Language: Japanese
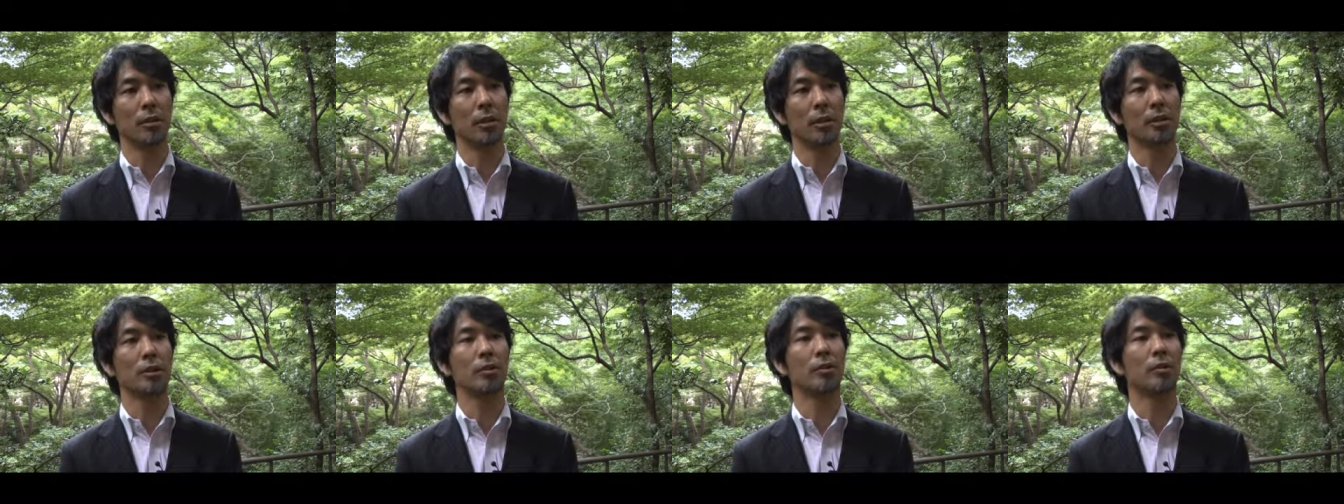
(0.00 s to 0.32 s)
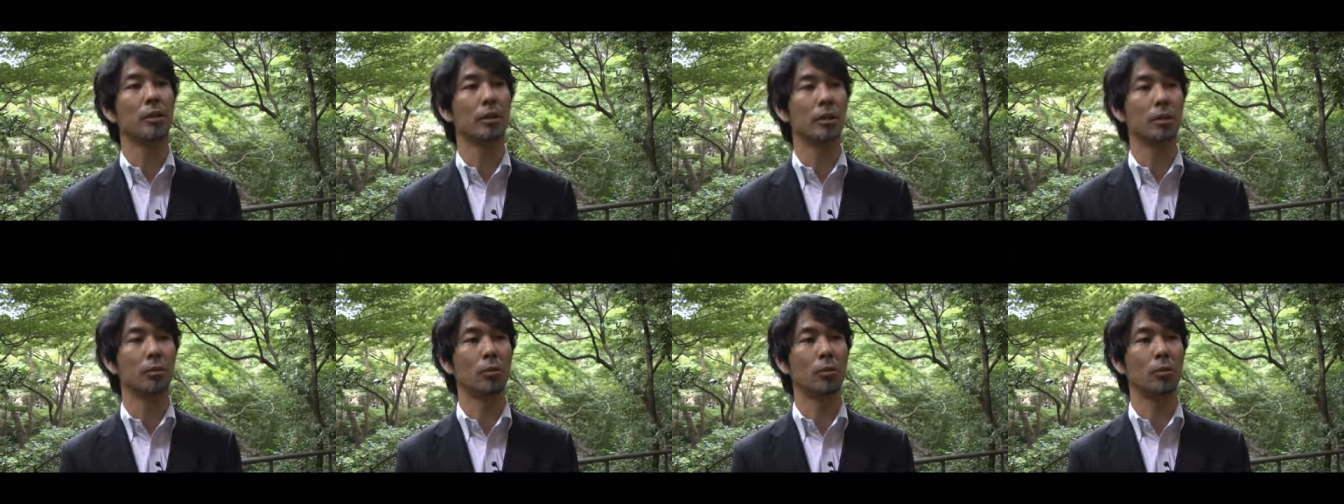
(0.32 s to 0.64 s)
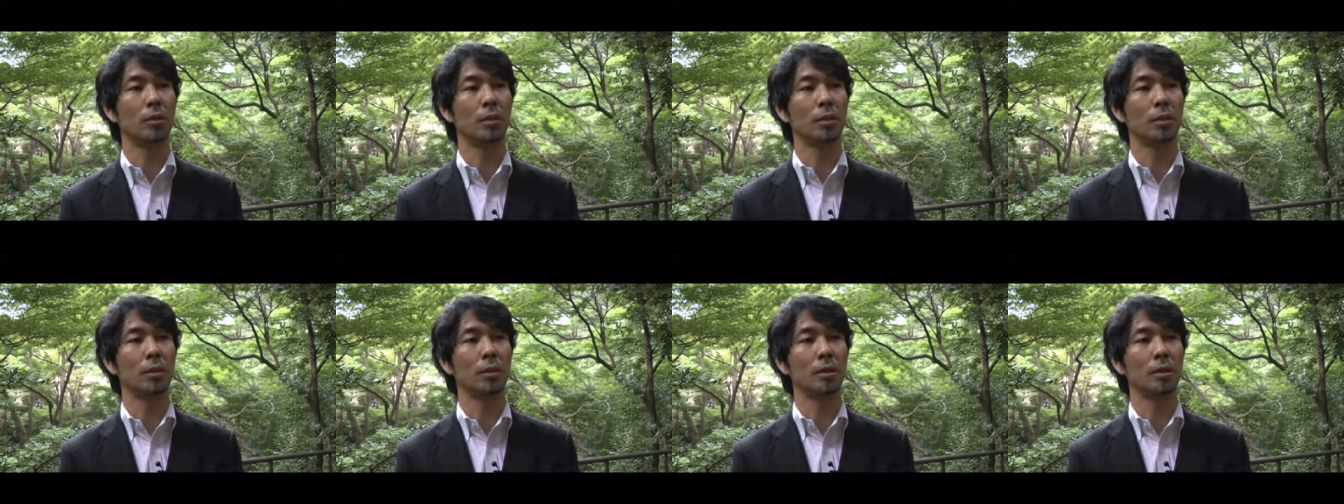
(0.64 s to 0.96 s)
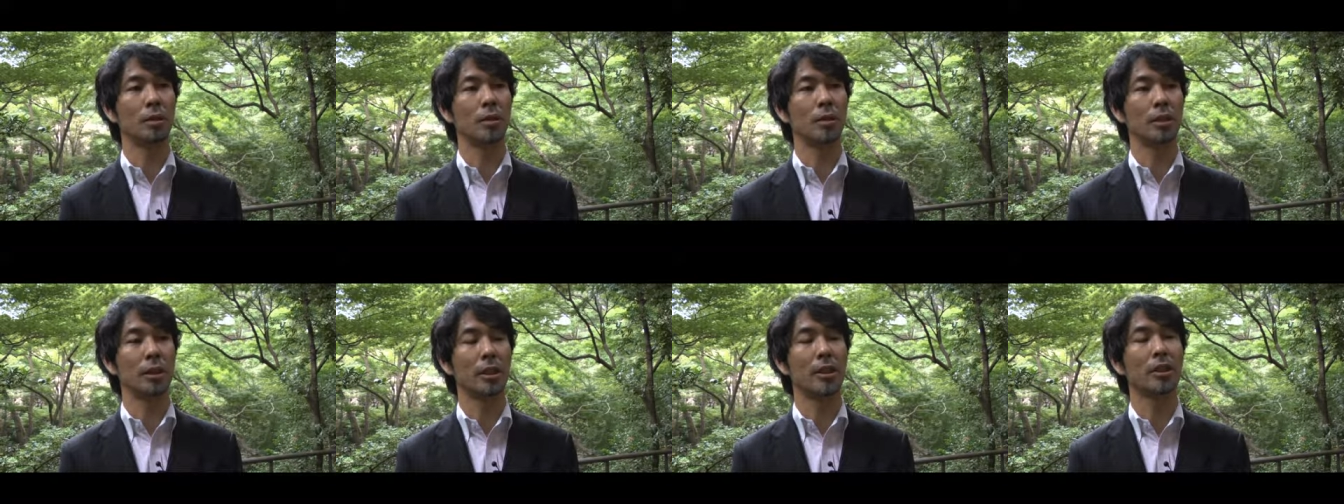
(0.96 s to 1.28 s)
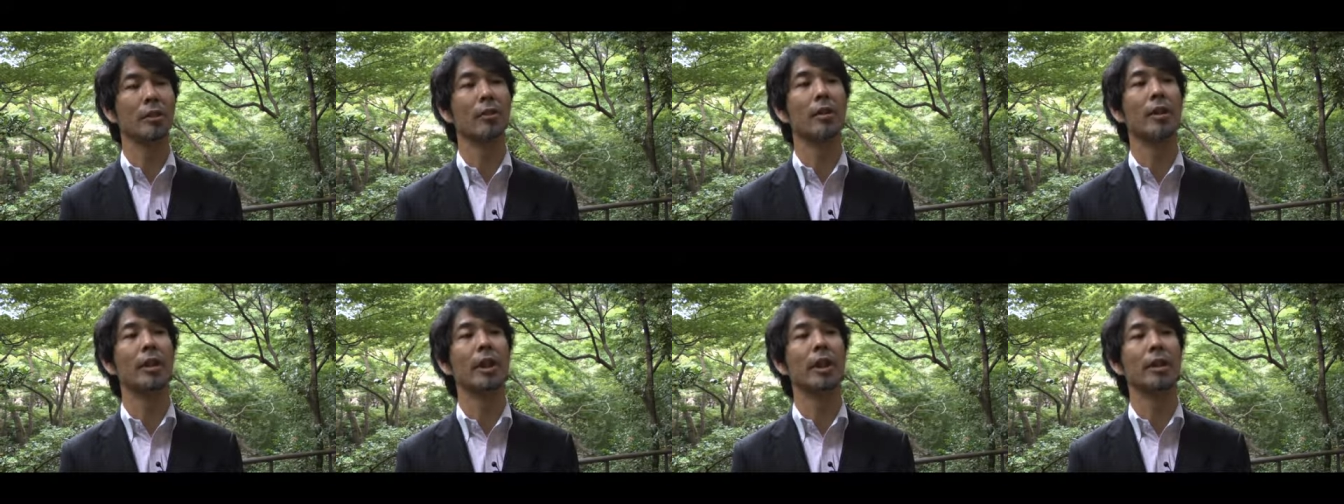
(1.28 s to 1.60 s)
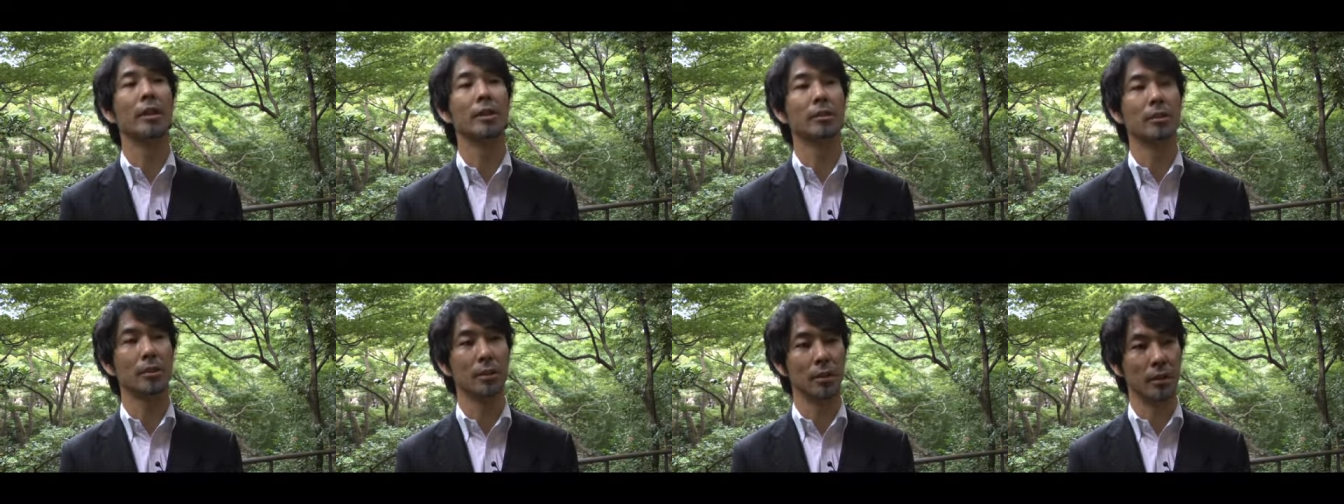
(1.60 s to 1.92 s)
のは非常に効率的ではな
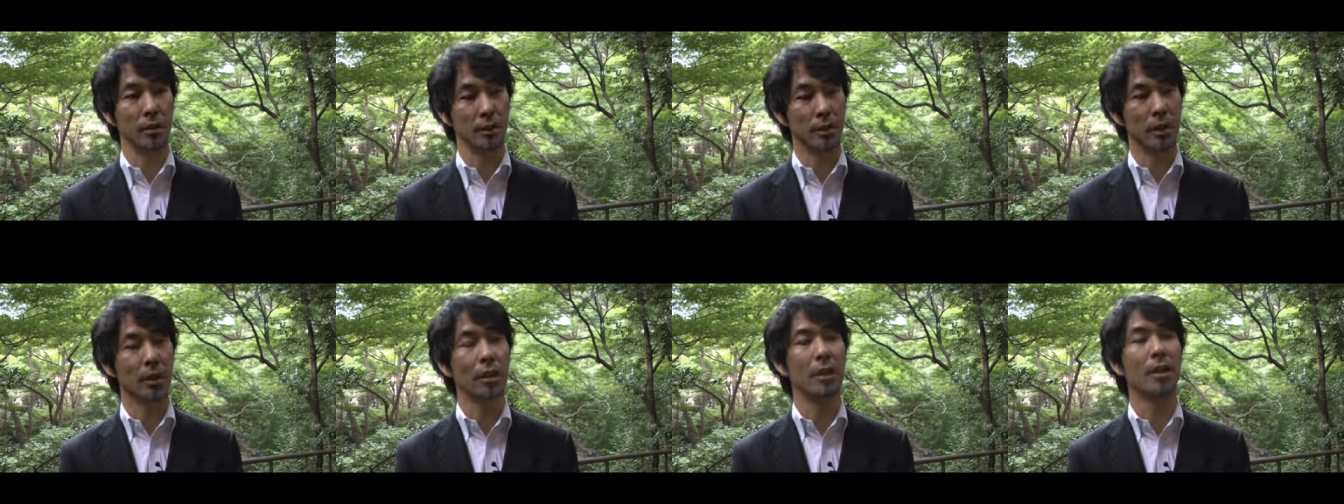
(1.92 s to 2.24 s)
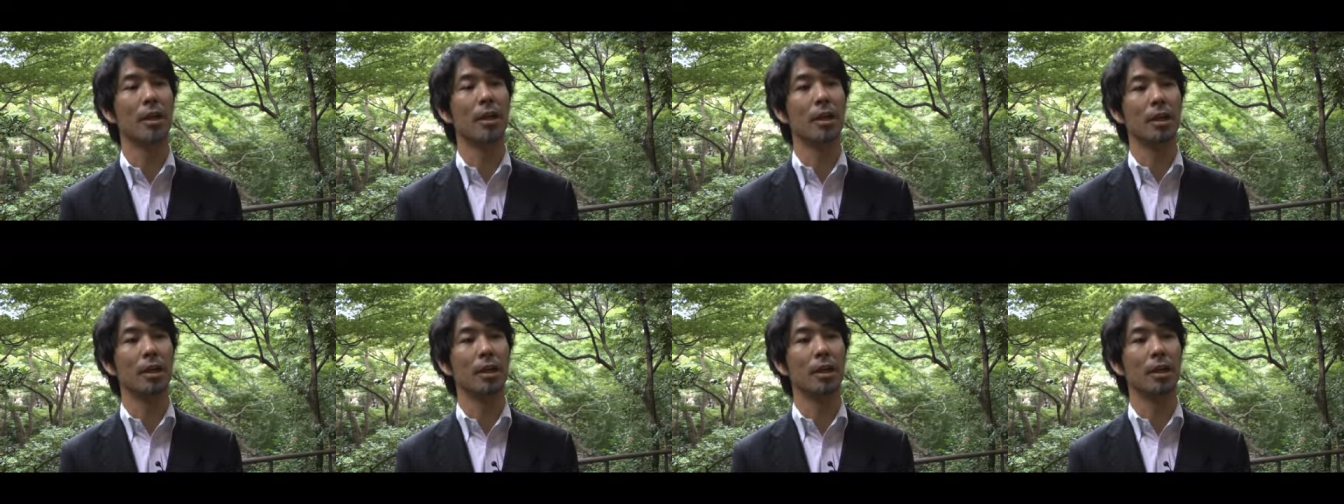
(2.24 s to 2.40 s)
いですし、